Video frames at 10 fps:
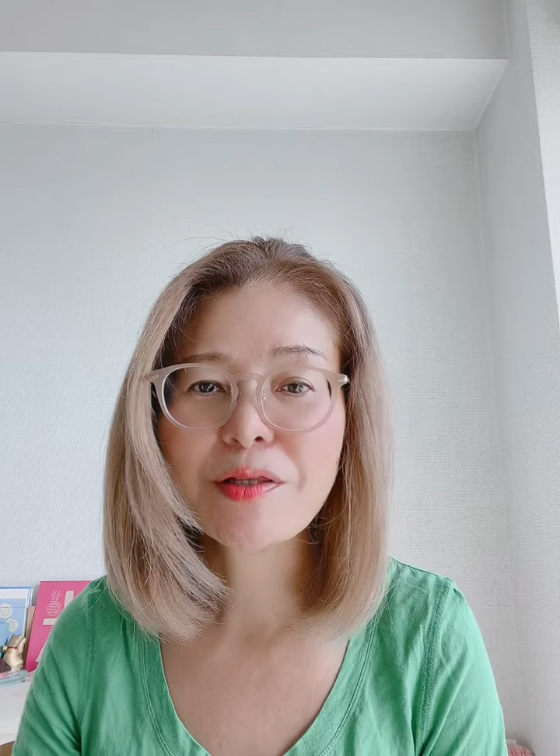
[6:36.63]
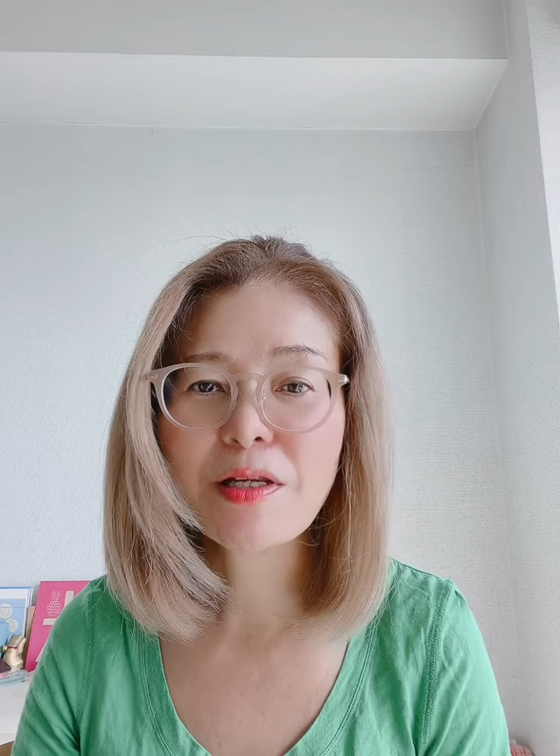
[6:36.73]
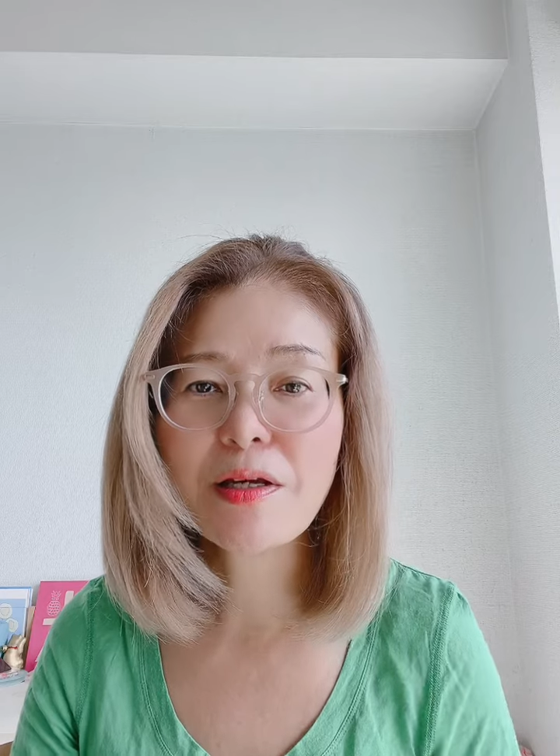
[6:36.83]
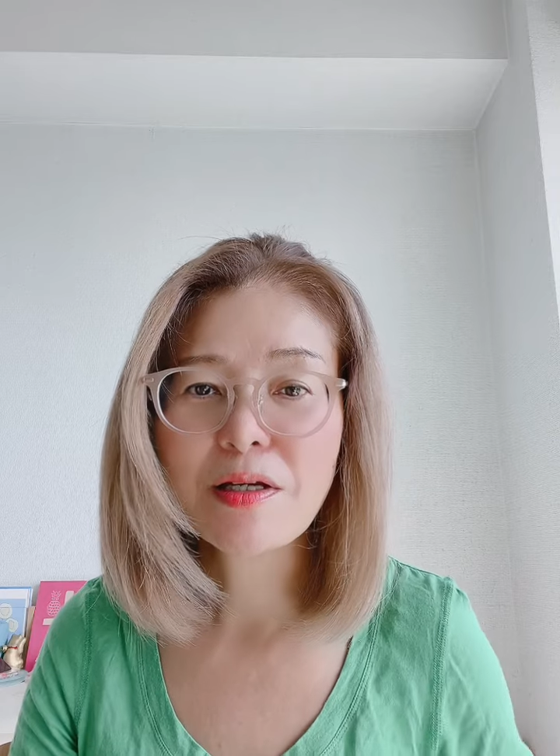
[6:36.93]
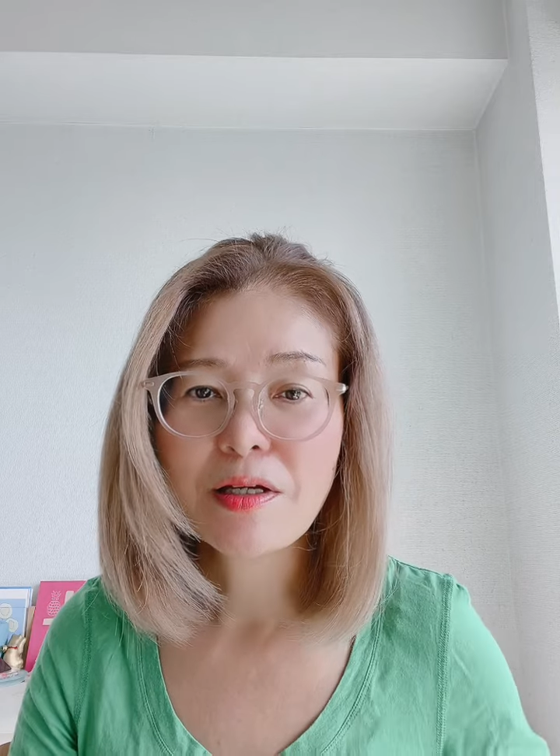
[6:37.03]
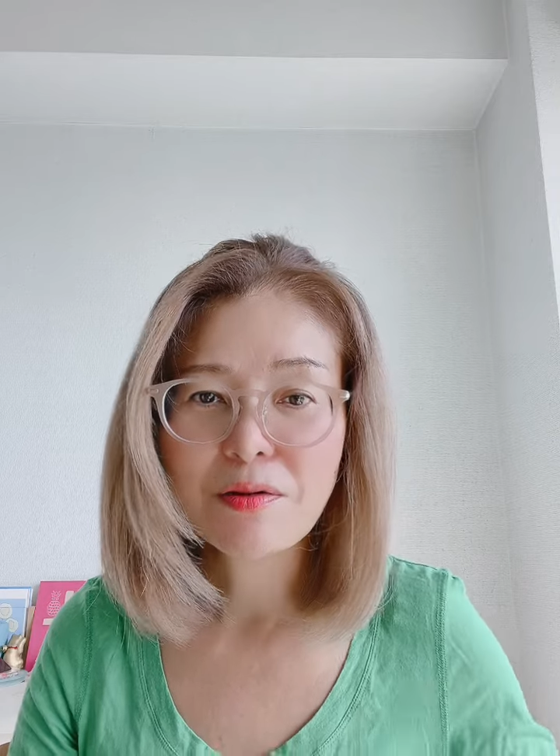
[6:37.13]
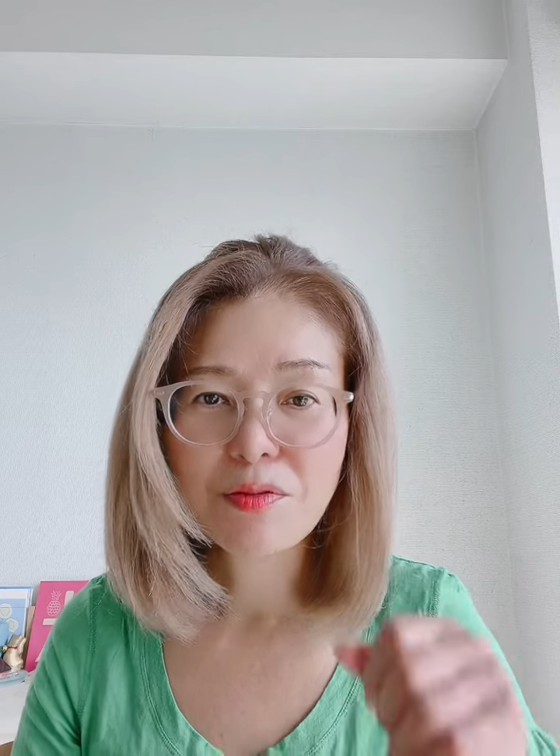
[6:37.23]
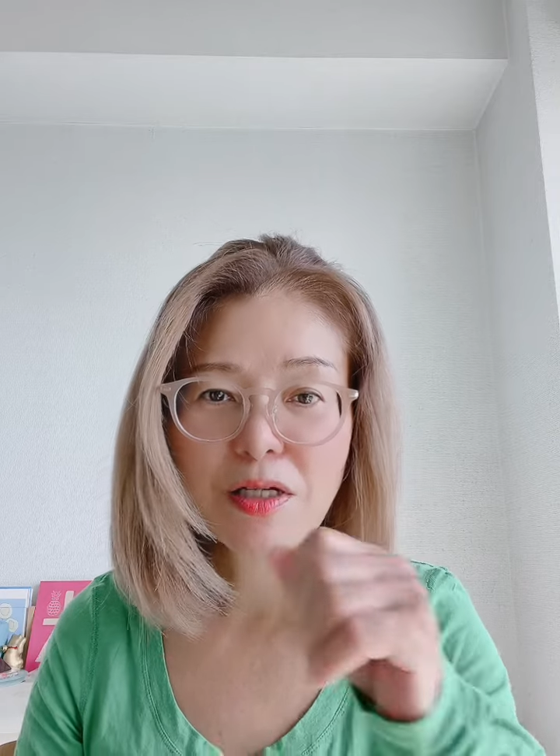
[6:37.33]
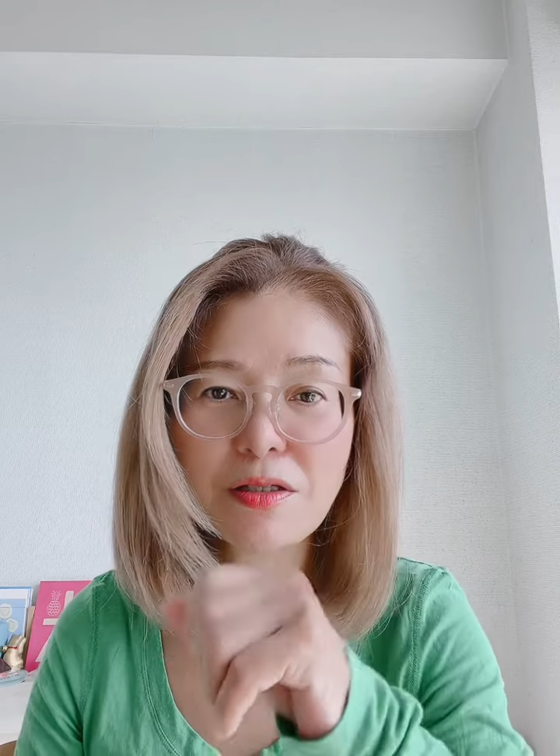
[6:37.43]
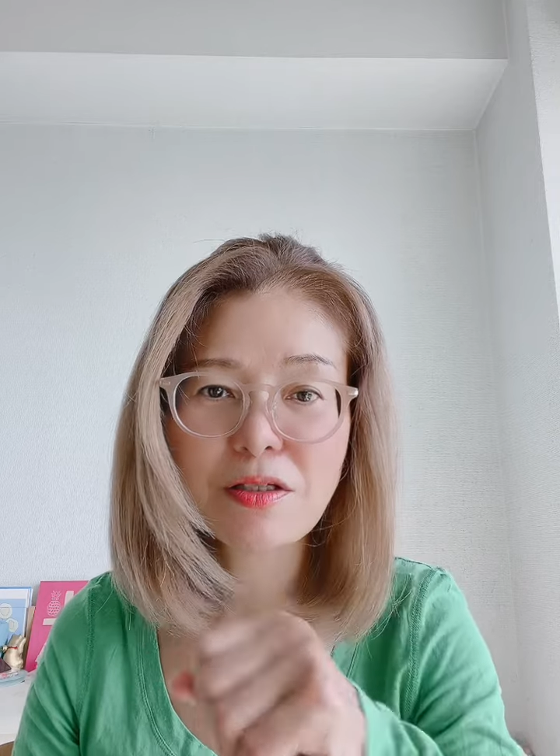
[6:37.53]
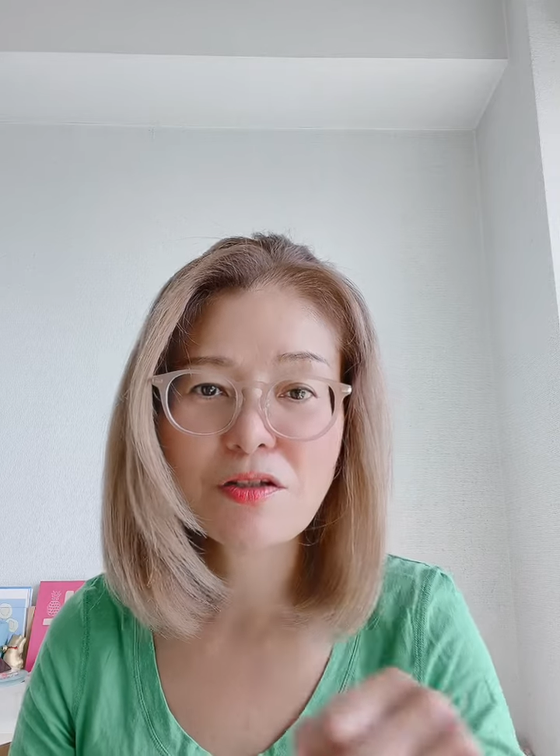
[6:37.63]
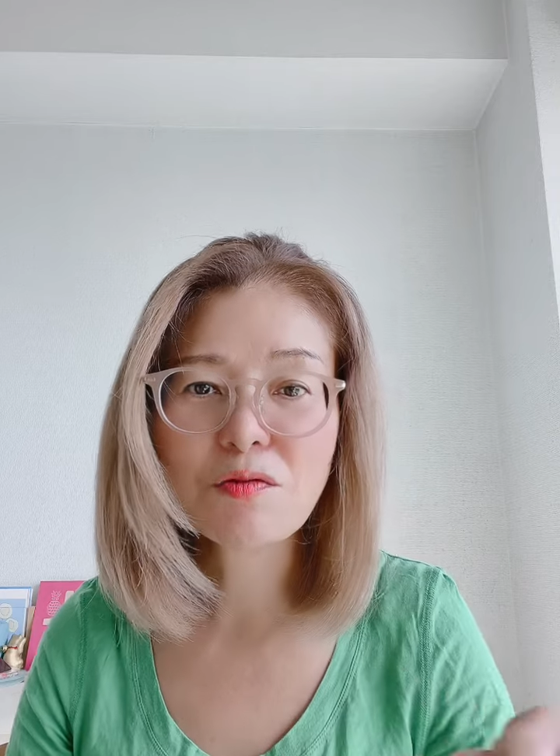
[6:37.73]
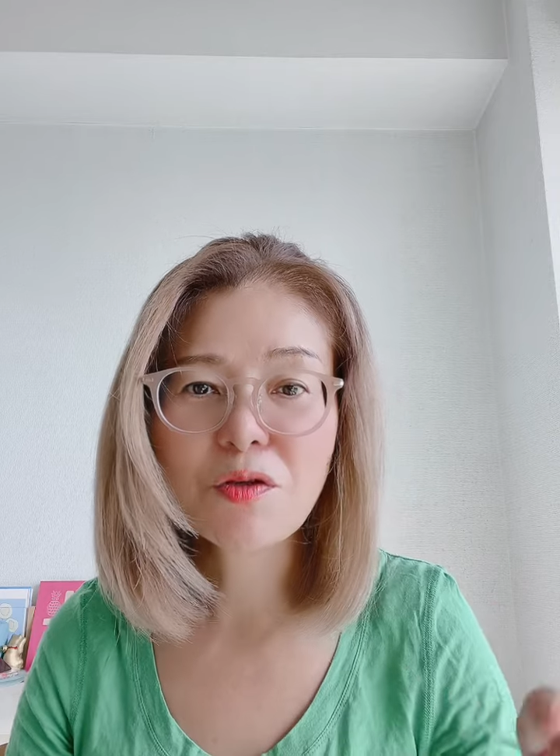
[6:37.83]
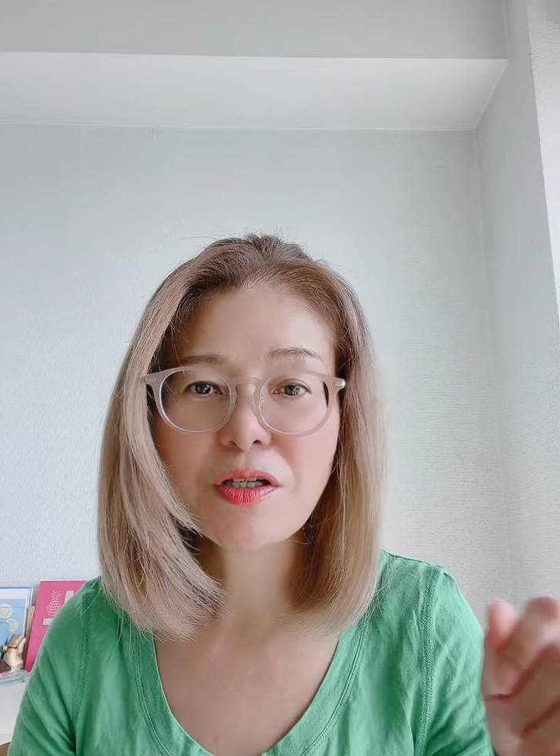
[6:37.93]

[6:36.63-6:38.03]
でブラッシングも